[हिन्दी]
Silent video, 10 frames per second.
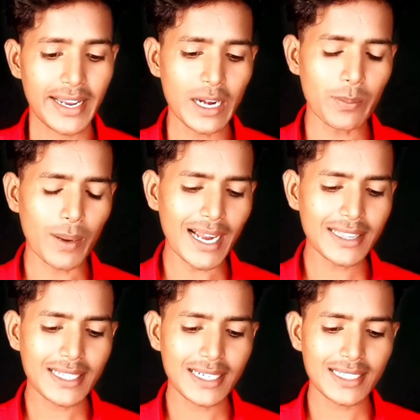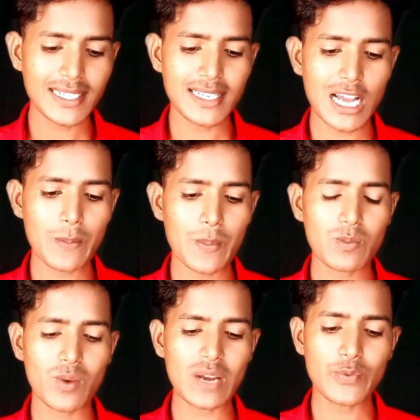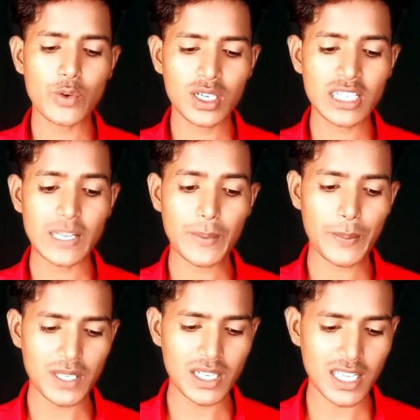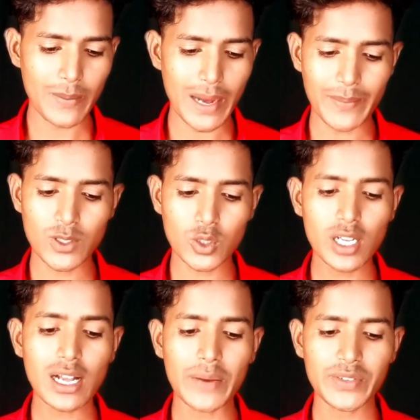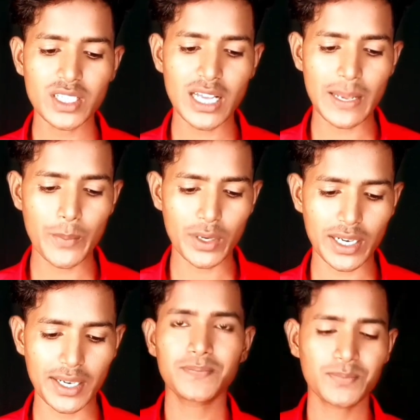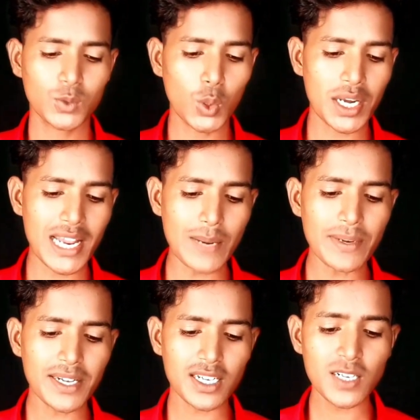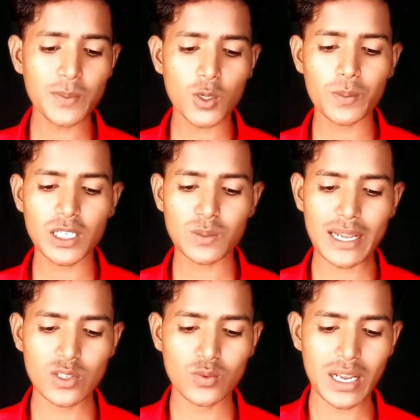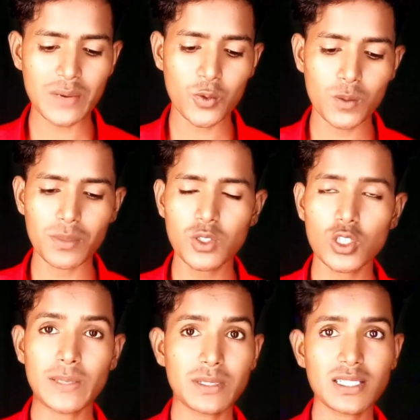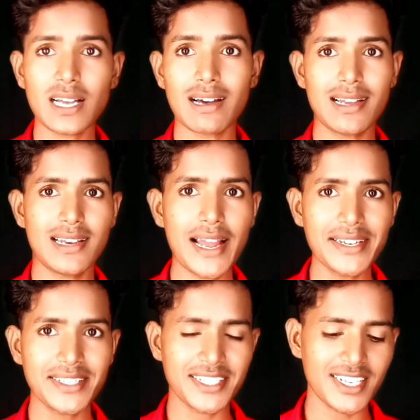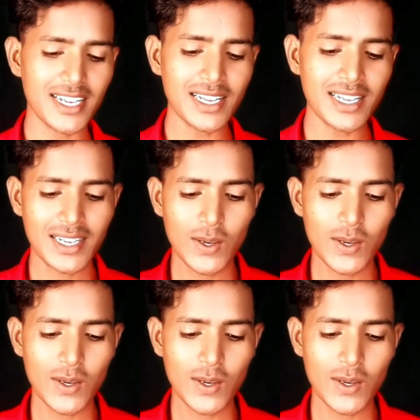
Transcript: एंड बात करते हैं यहाँ पर मोबाइल फ़ोन के सब्सक्रिप्शन के बारे में जो कि काफ़ी ज़्यादा इंपॉर्टेंट है तो रियल मी थर्टीन प्रो प्लस फाइव जी मोबाइल फ़ोन में जो सबसे ज़्यादा हाईलाइट चीज़ें हैं